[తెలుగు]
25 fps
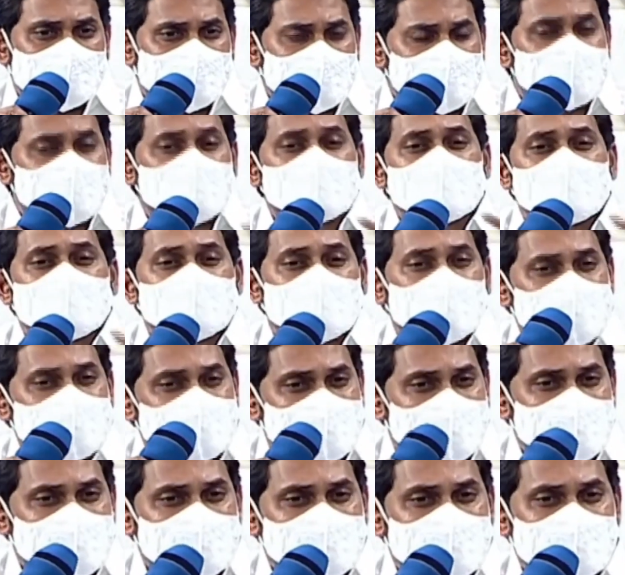ఫస్ట్ మీకు ఫోన్
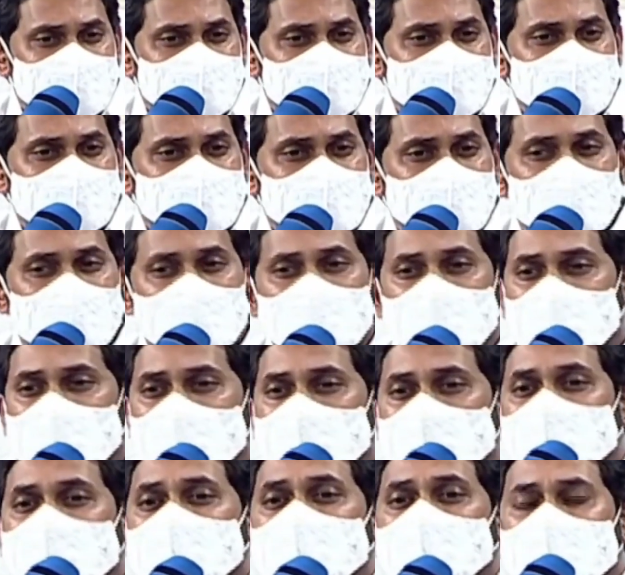చేస్తారు
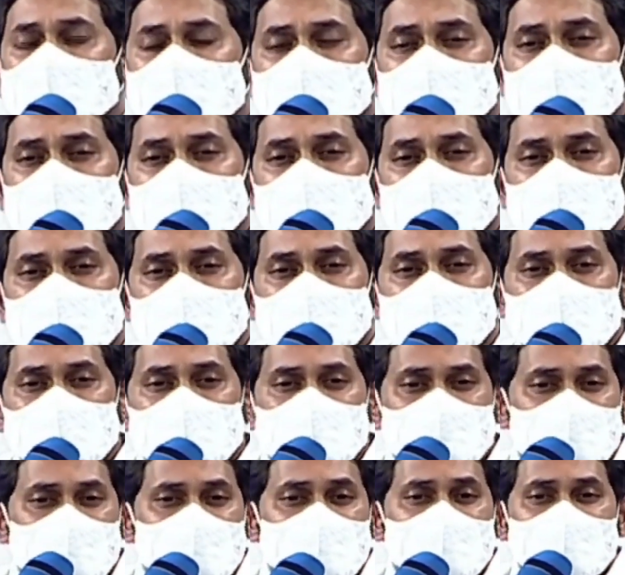మీ ఫోన్ కన
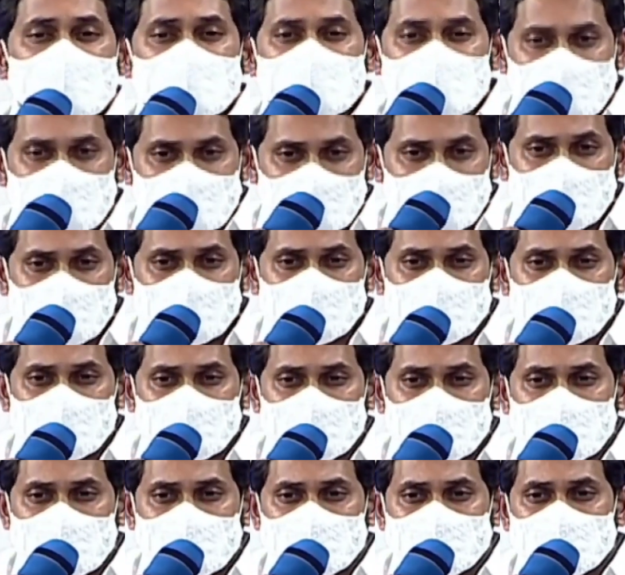మీరు గన
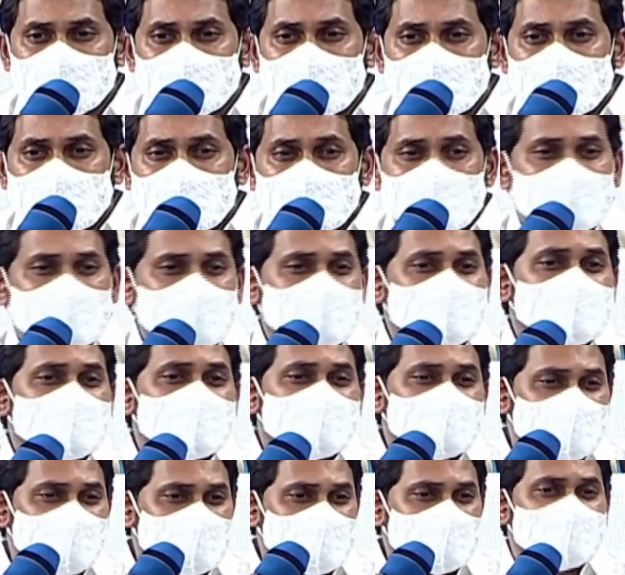ఎత్తకపోతే దట్
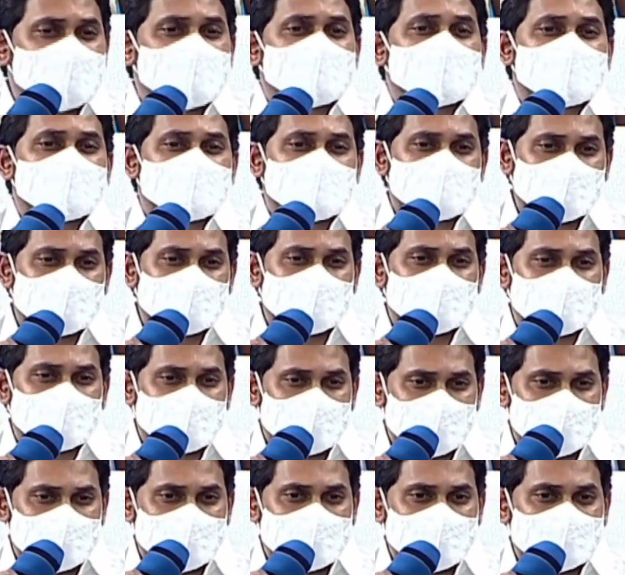మీన్స్ మీరు డిస్ట్రెస్లో
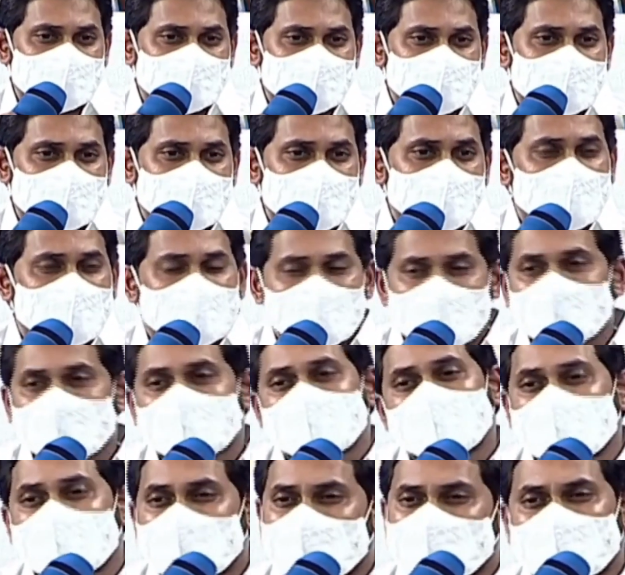ఉన్నారని
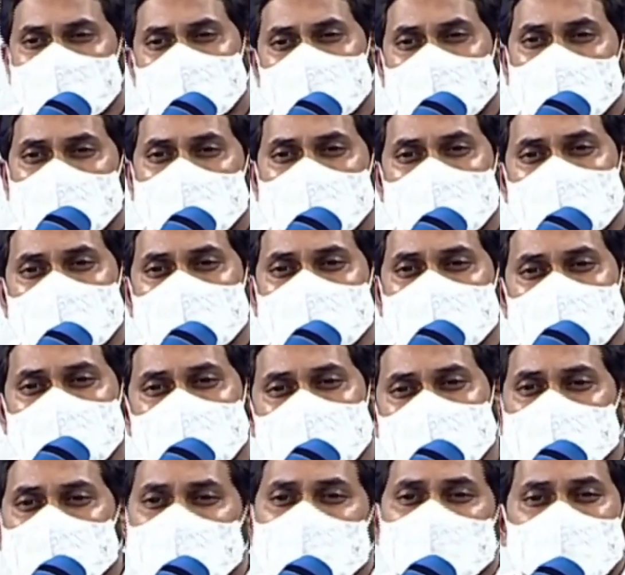ఎత్తి అంత బాగా అయింది
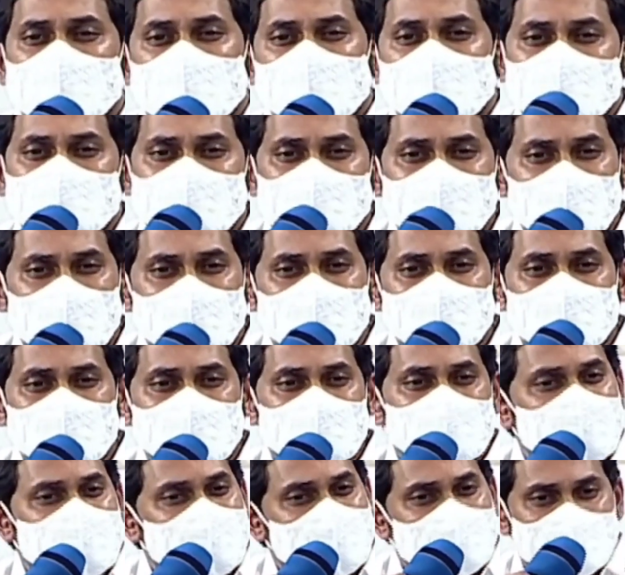పొరపాటు నొక్కాను
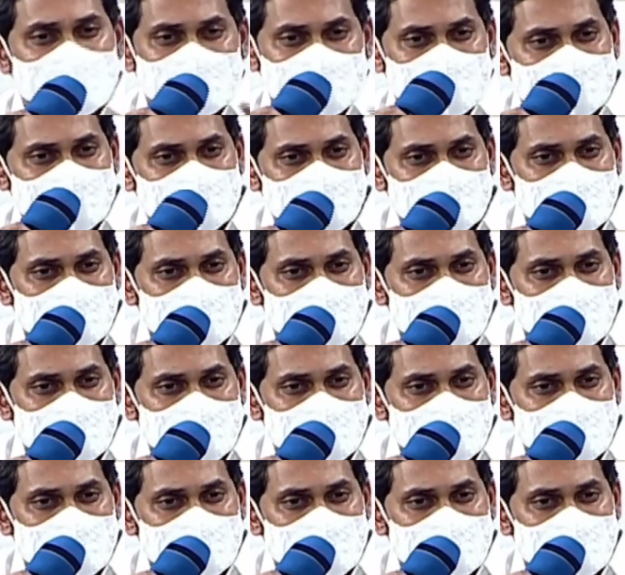అని అంటే రారు